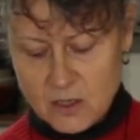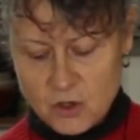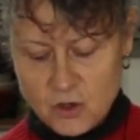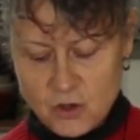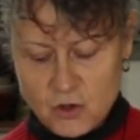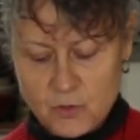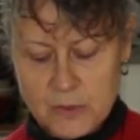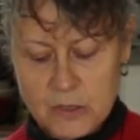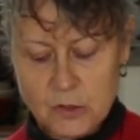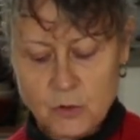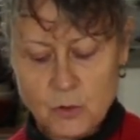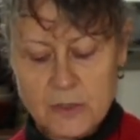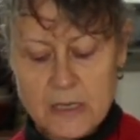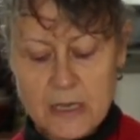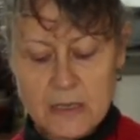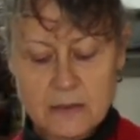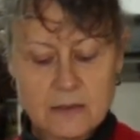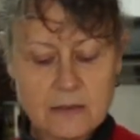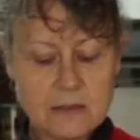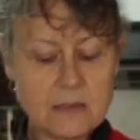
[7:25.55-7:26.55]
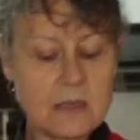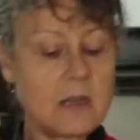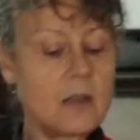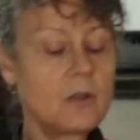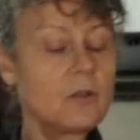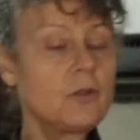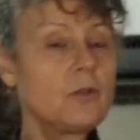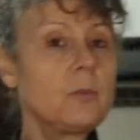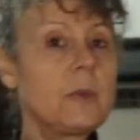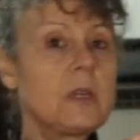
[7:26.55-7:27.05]
Je mets deux dates
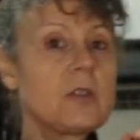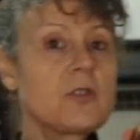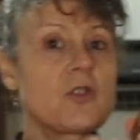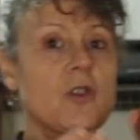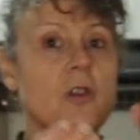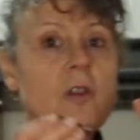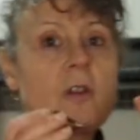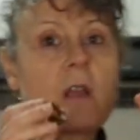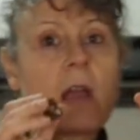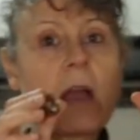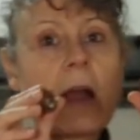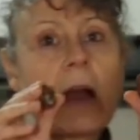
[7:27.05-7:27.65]
du médiol.